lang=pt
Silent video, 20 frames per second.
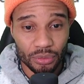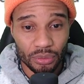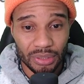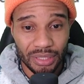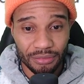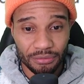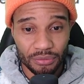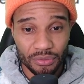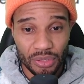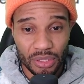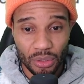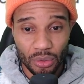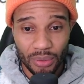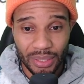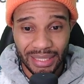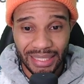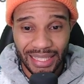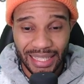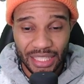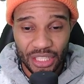da função
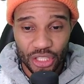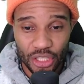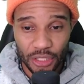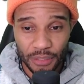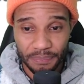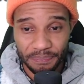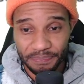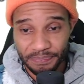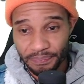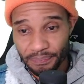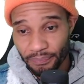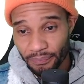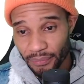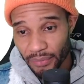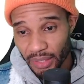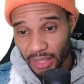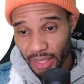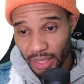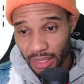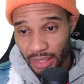quadrática
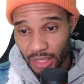e